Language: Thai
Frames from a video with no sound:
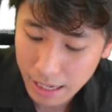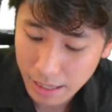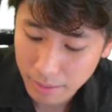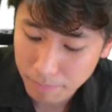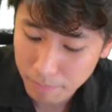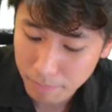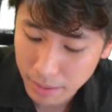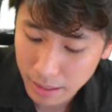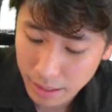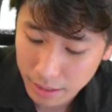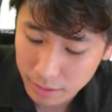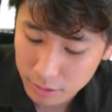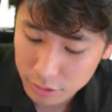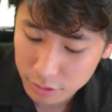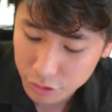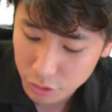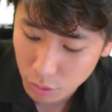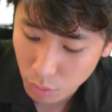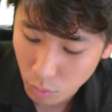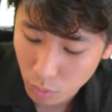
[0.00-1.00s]
ได้
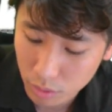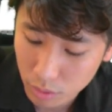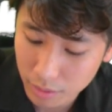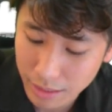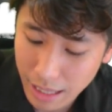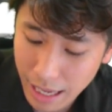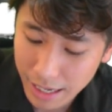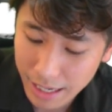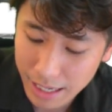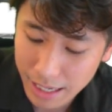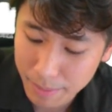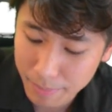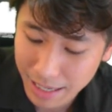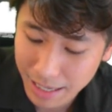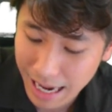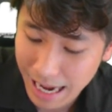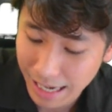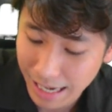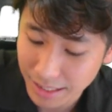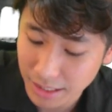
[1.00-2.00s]
เป็นศูนย์แต่
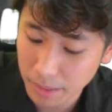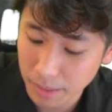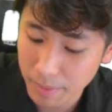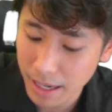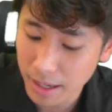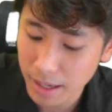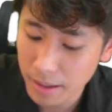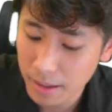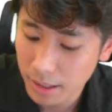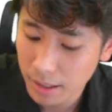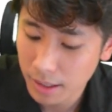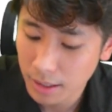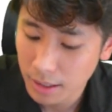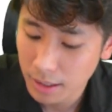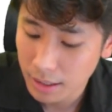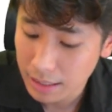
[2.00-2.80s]
a มันหายใช่ไหม